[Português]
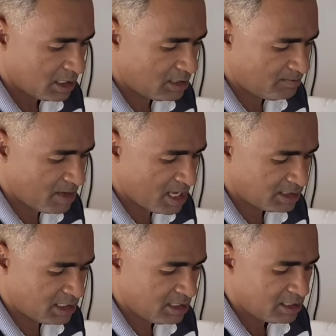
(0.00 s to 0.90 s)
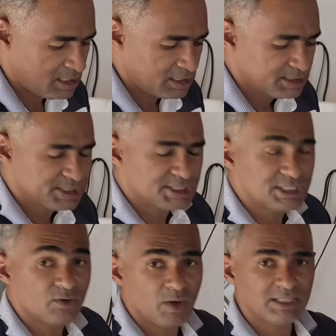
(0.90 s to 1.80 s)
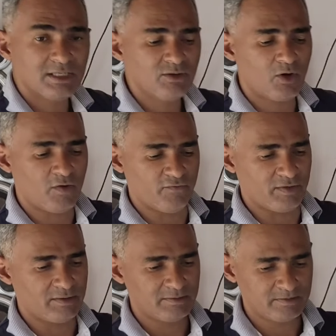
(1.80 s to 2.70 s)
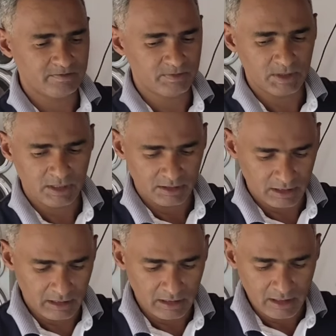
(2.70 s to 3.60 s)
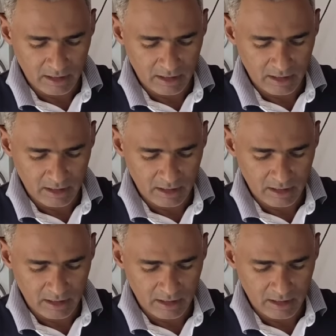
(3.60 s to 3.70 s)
ele mede 59, né?